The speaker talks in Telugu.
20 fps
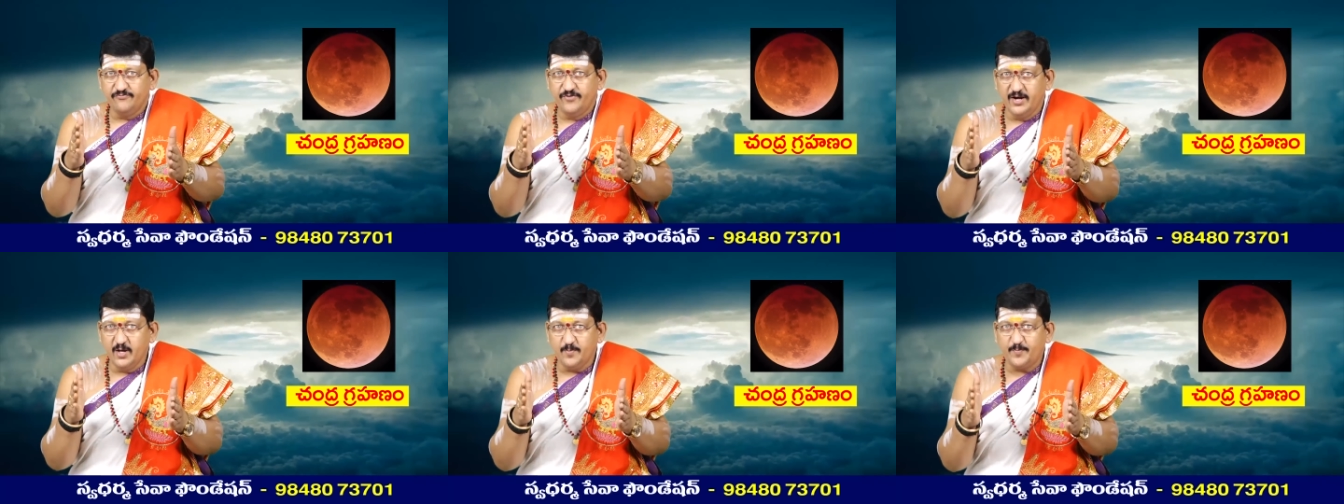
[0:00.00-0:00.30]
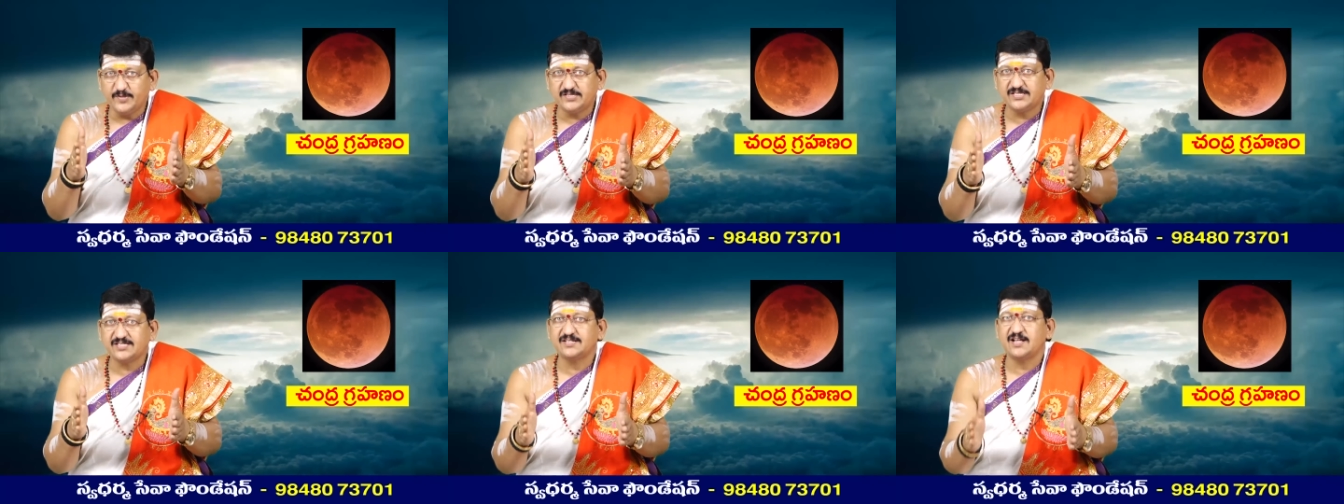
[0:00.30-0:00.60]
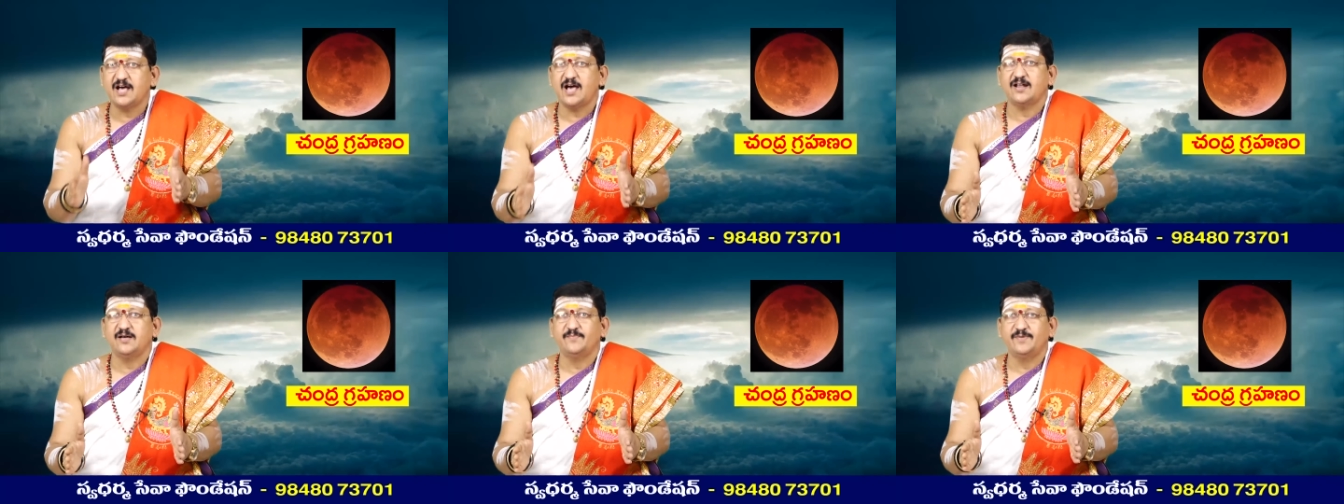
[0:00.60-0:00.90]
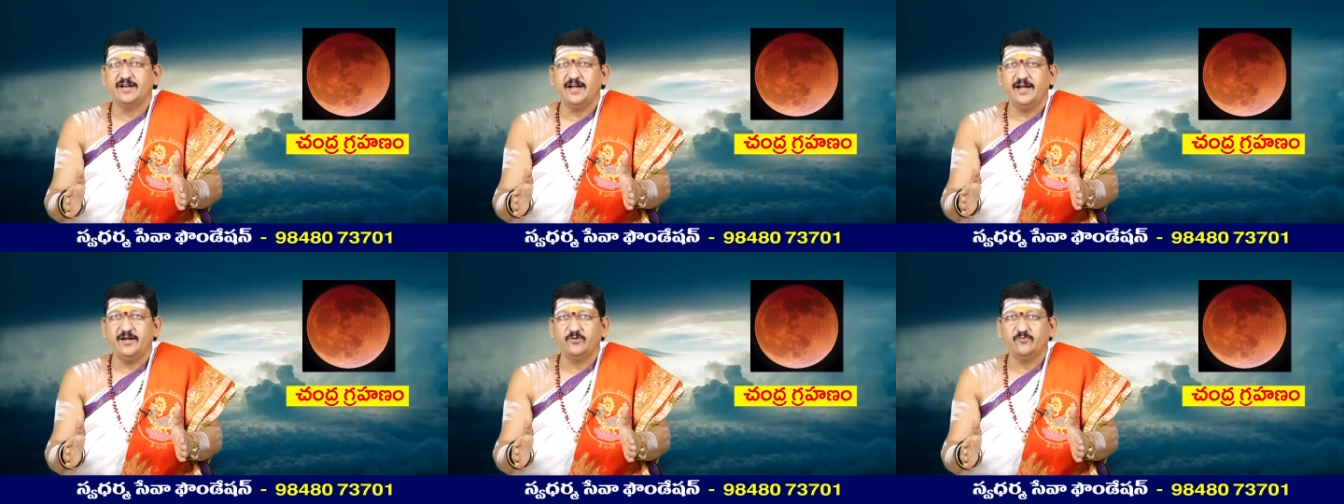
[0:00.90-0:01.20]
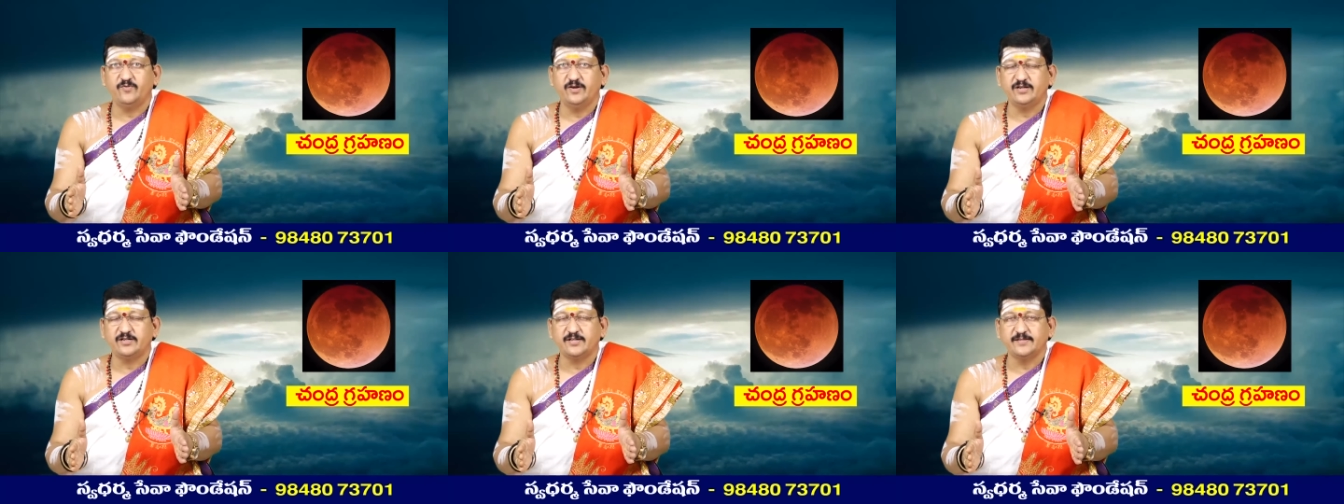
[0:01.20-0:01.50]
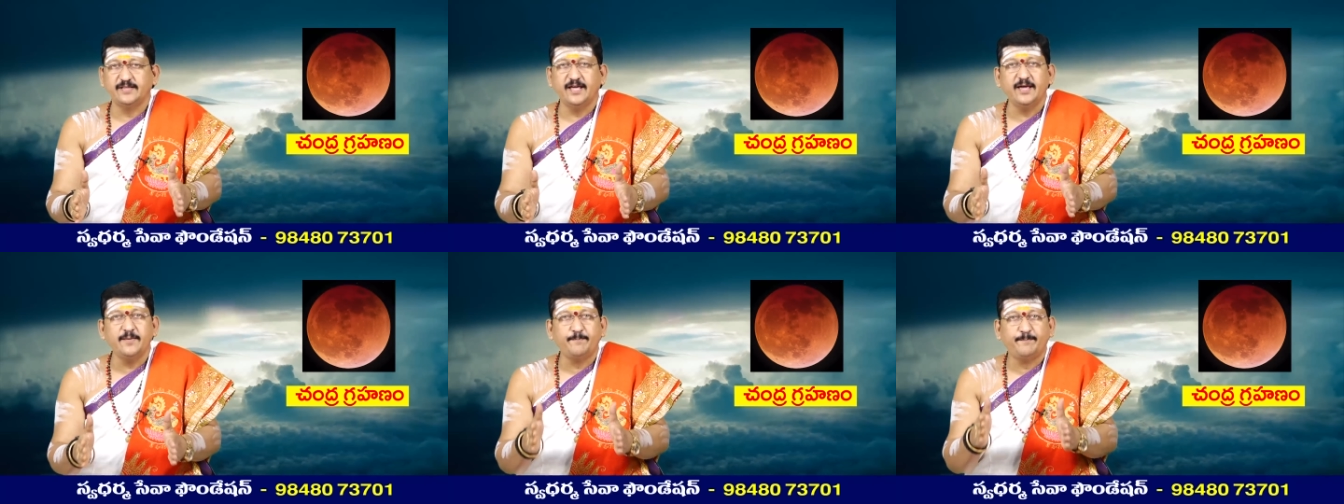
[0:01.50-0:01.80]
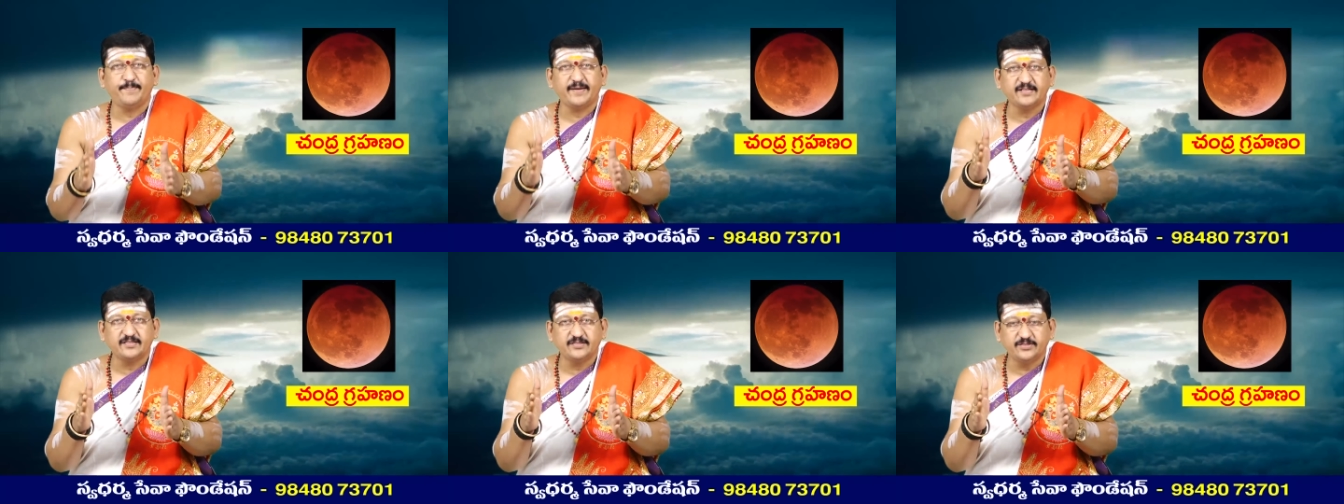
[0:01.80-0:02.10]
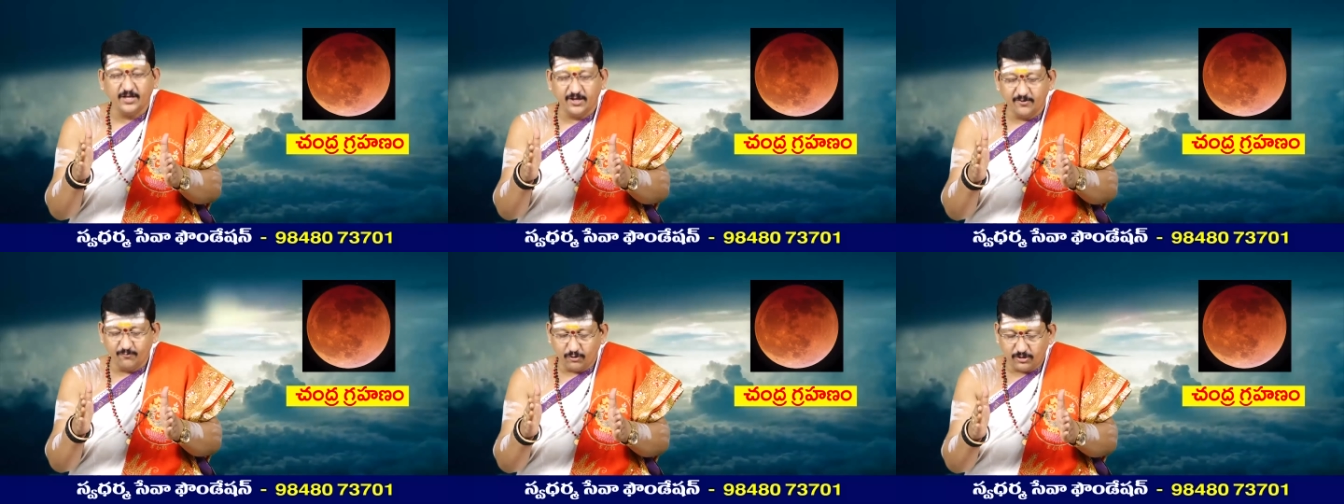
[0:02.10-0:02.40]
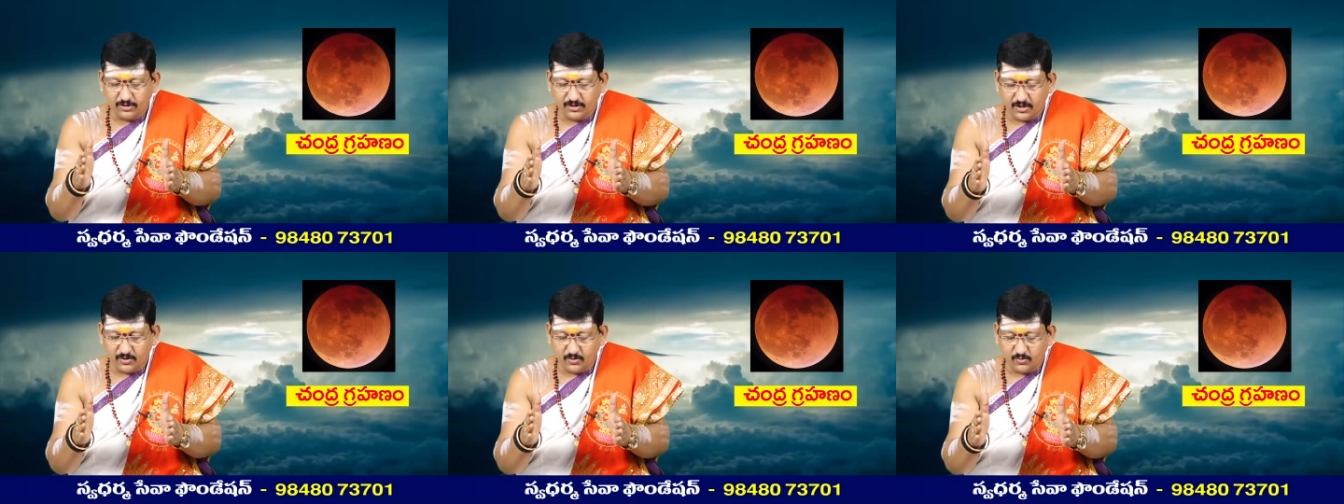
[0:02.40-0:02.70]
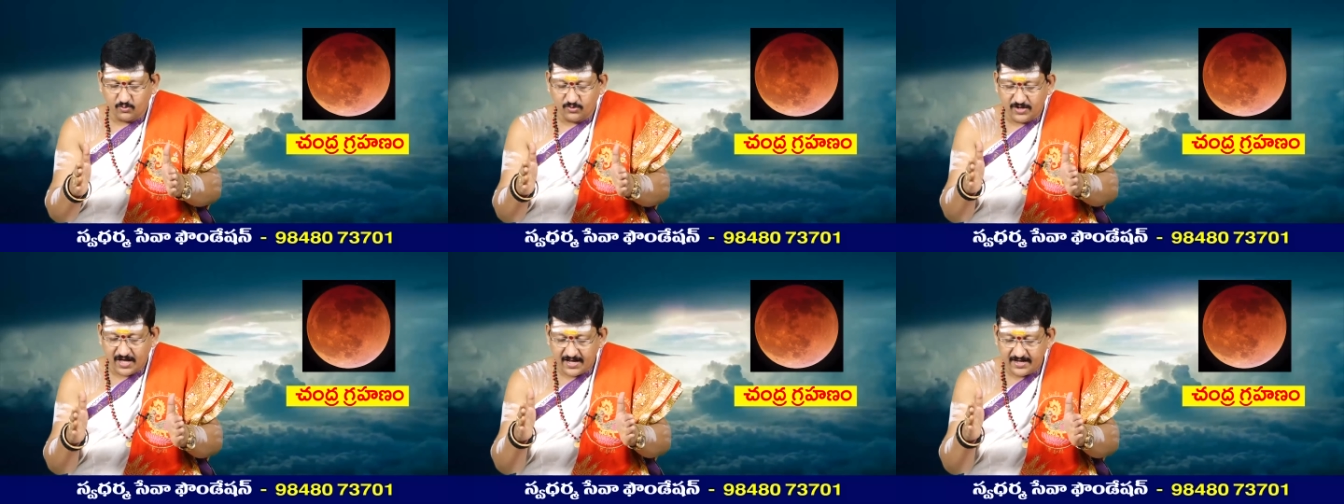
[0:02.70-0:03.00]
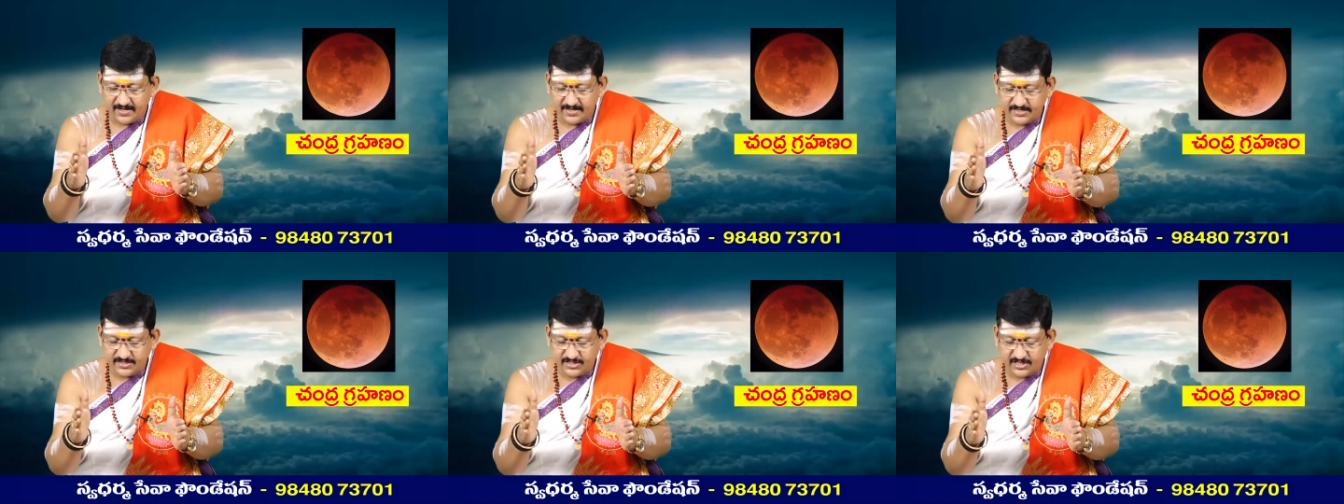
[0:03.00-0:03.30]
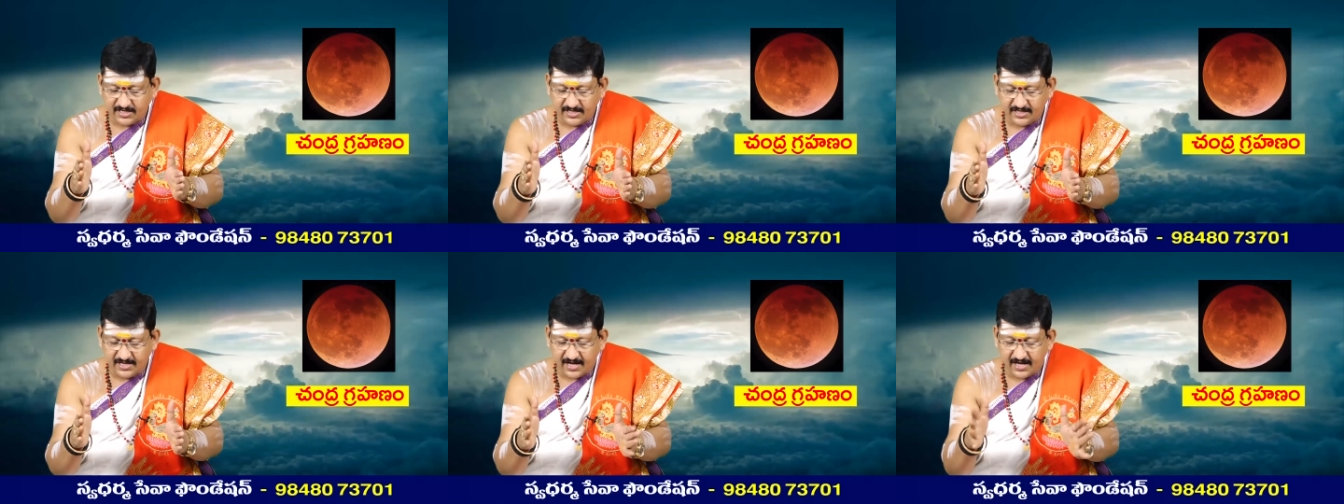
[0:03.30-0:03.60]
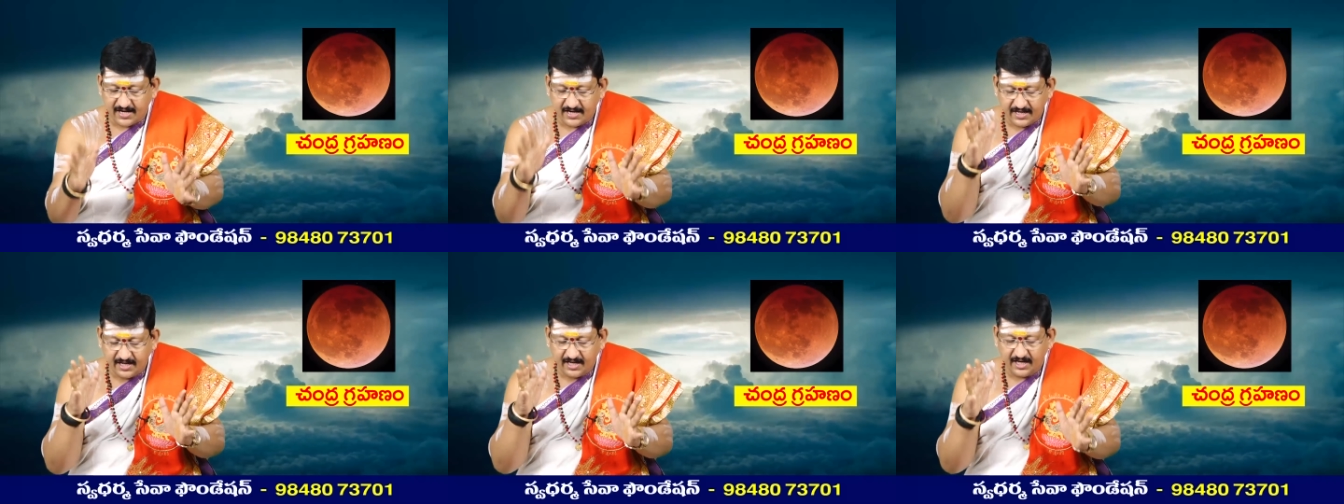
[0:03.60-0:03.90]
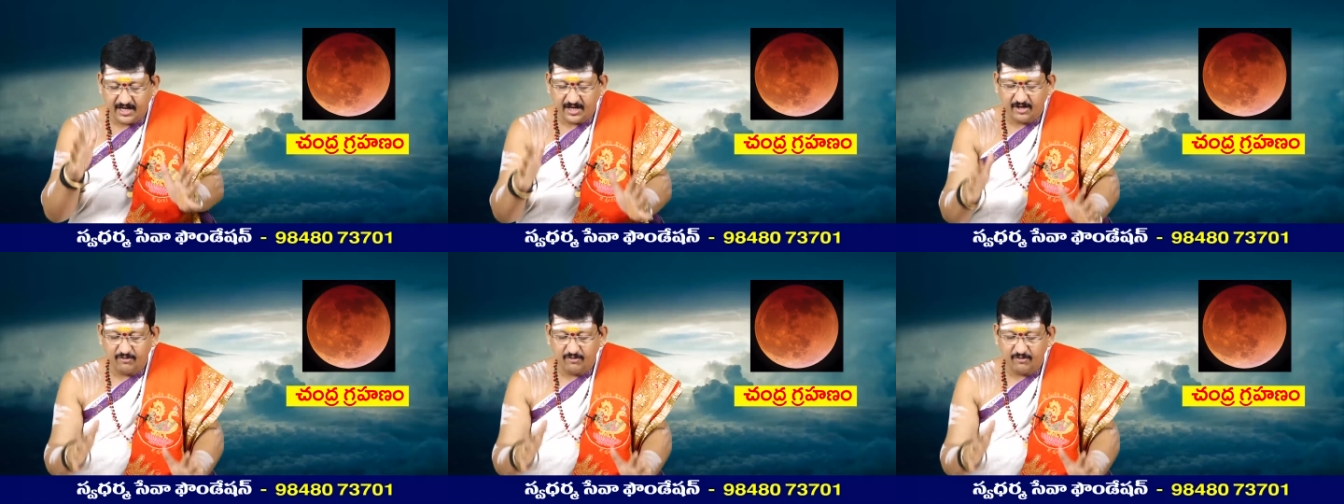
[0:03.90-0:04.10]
విడుపు స్నానం అనేటువంటిది ప్రతి ఒక్కరు కూడా చెయ్యాలి